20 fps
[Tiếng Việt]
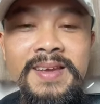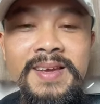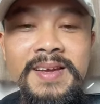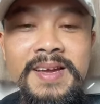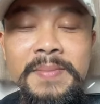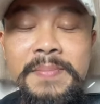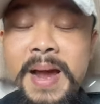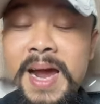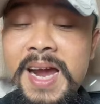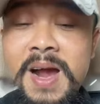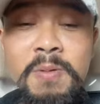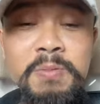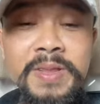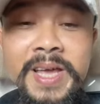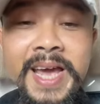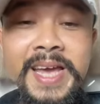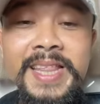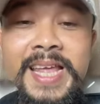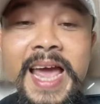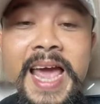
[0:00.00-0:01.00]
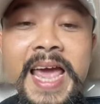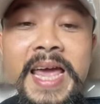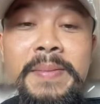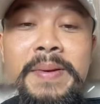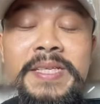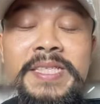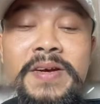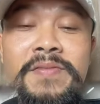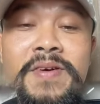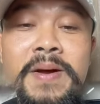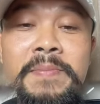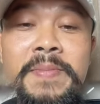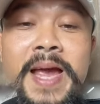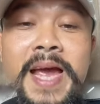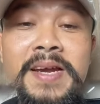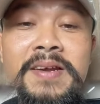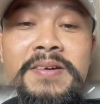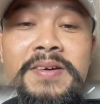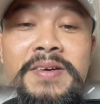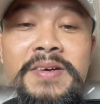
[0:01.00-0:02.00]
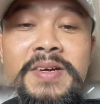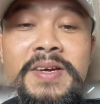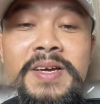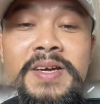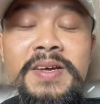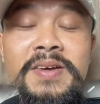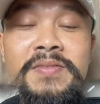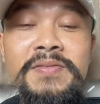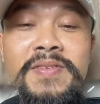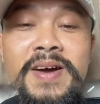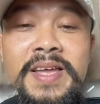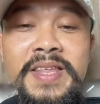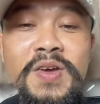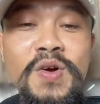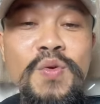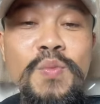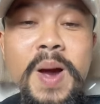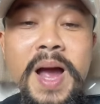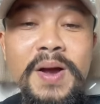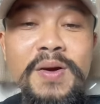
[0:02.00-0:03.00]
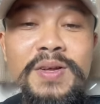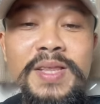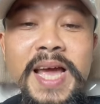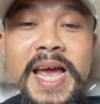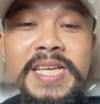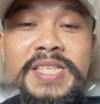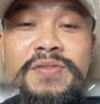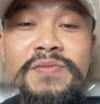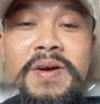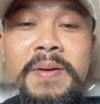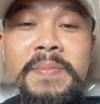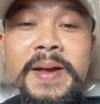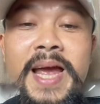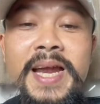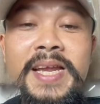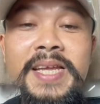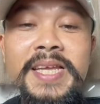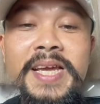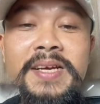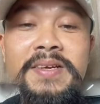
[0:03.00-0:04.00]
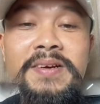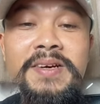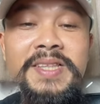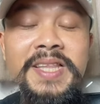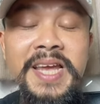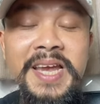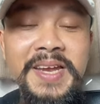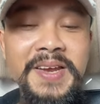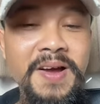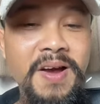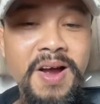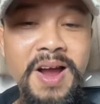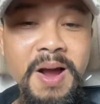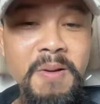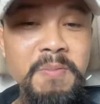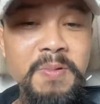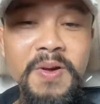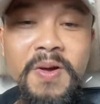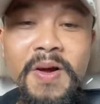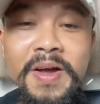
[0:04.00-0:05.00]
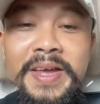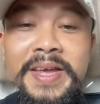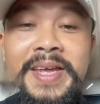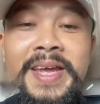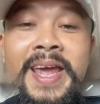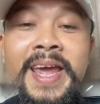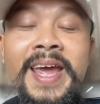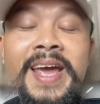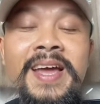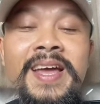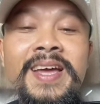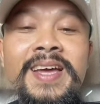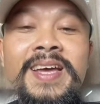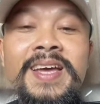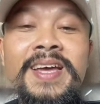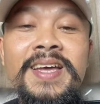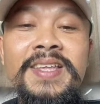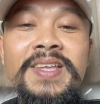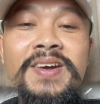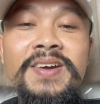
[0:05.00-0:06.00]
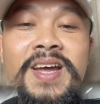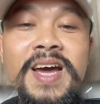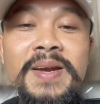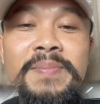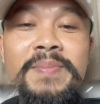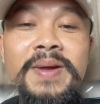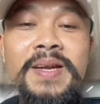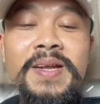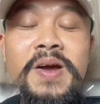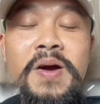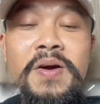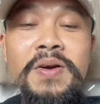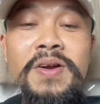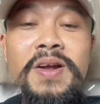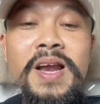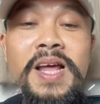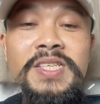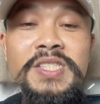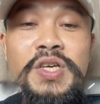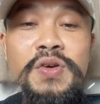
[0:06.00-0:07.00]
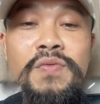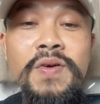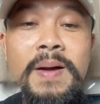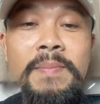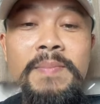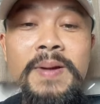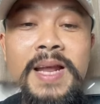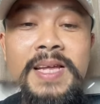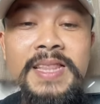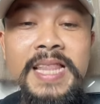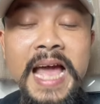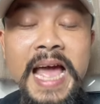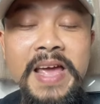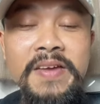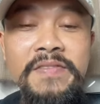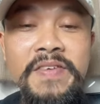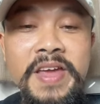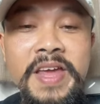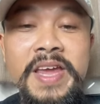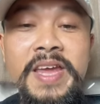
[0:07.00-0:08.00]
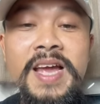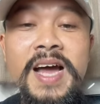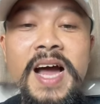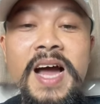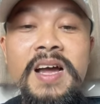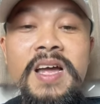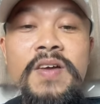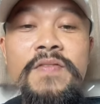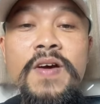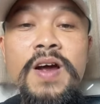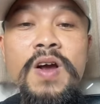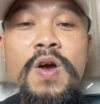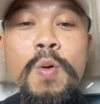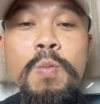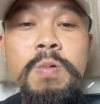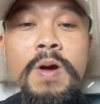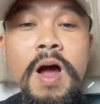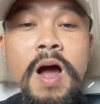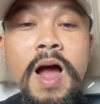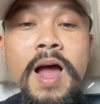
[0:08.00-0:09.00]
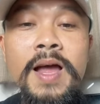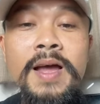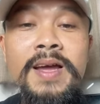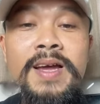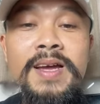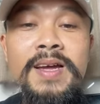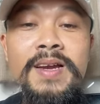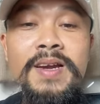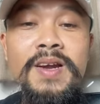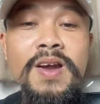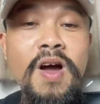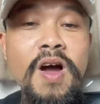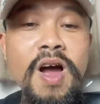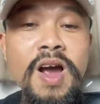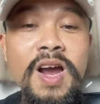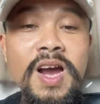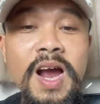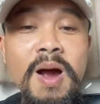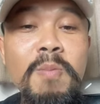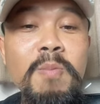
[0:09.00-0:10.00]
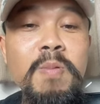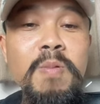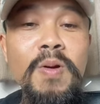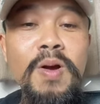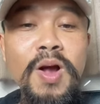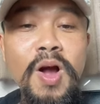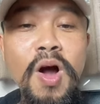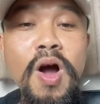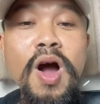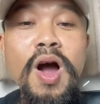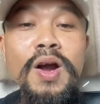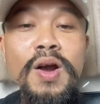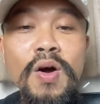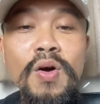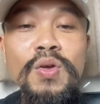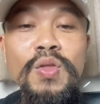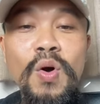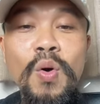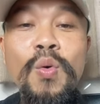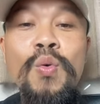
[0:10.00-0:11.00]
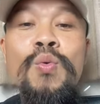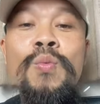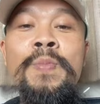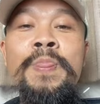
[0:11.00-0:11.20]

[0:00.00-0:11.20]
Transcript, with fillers: À, bạn không thể thay về sản phẩm khác được, và dù bạn có thay sản phẩm khác đi chăng nữa thì nó không có ý nghĩa. Cho nên mình gọi nó là siêu phẩm là tại vì ở cái phân khúc đó nó không có đối thủ.